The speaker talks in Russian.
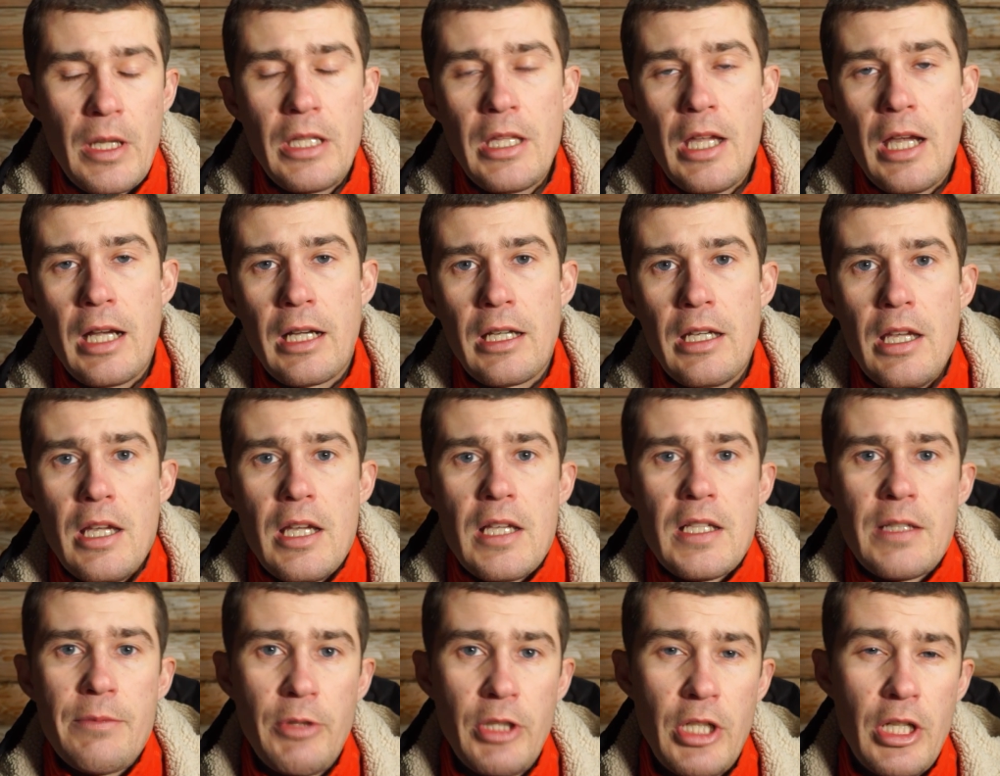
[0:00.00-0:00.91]
Итак,
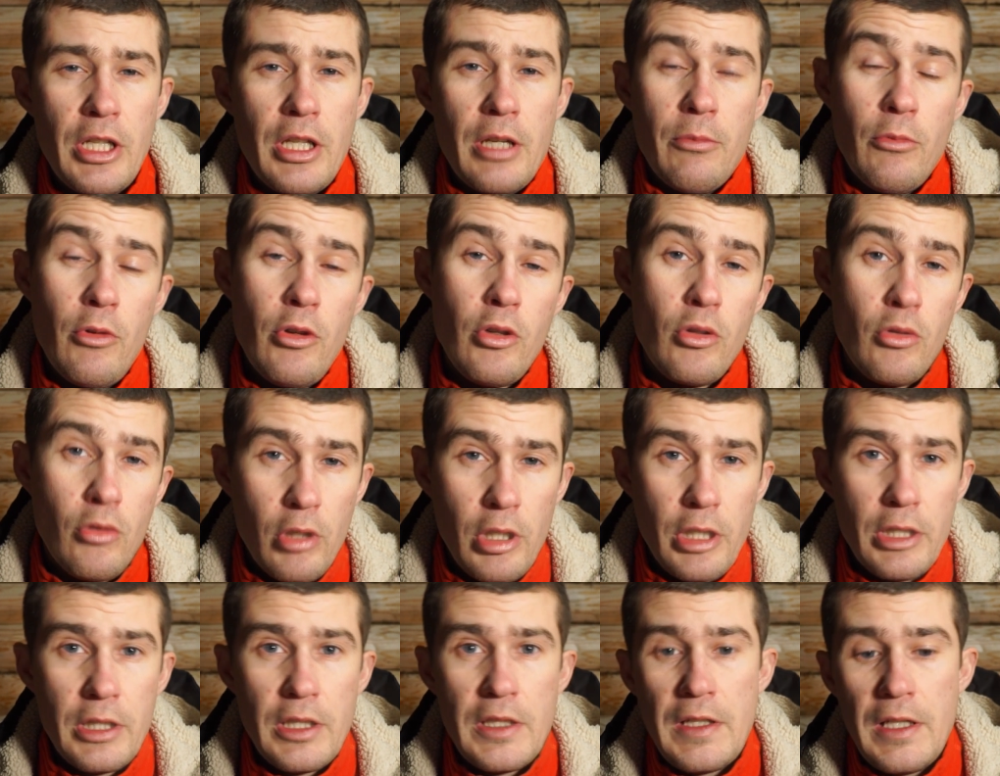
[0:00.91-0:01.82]
смотрите, мой
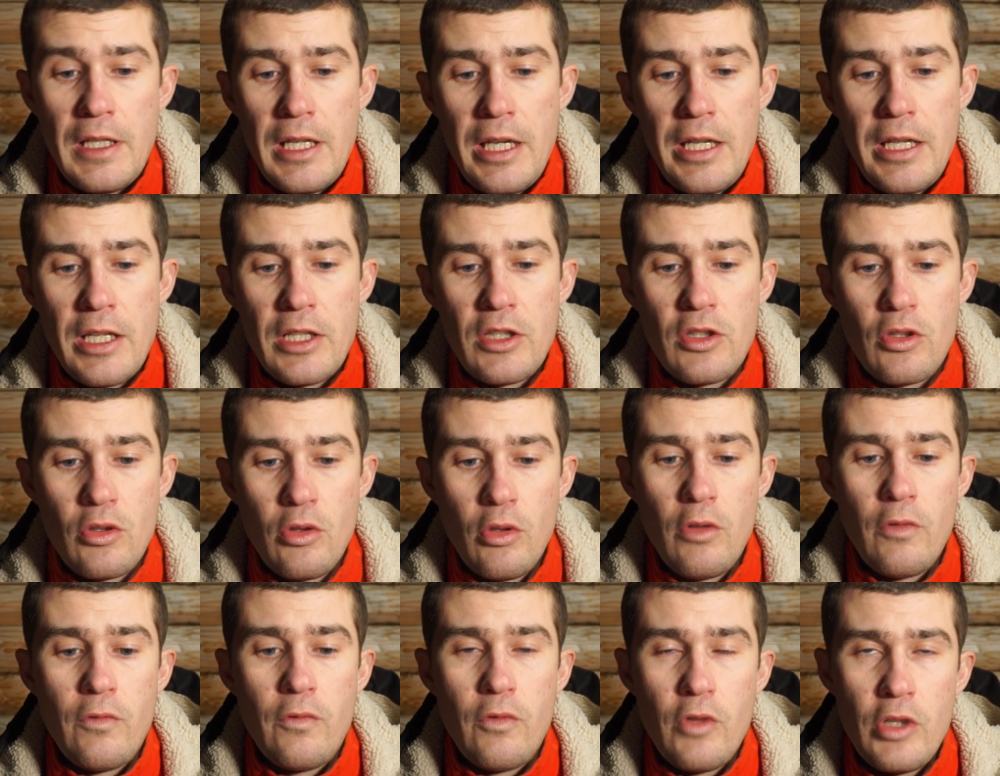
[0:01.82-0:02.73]
город, население
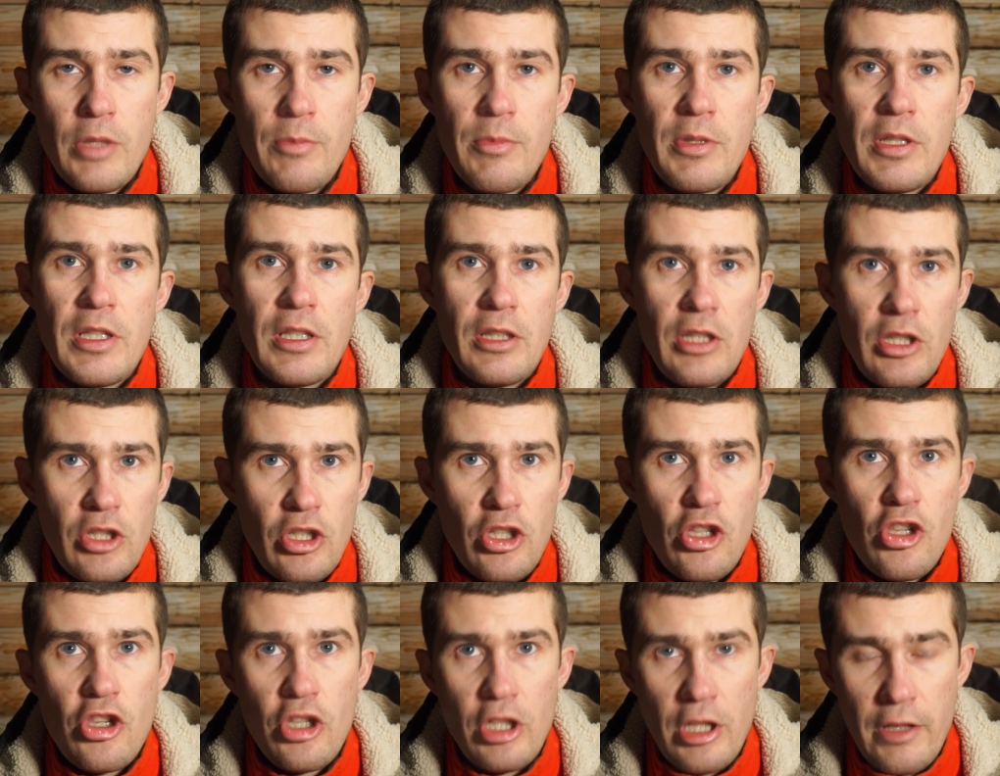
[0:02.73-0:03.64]
180
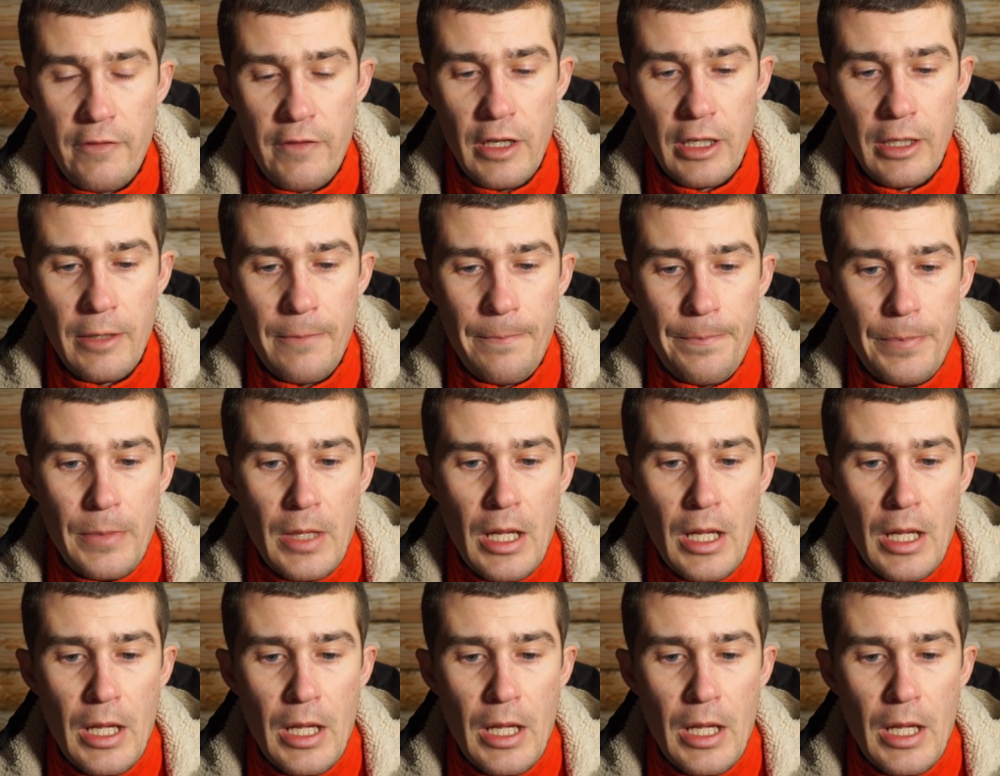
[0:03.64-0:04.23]
тысяч человек.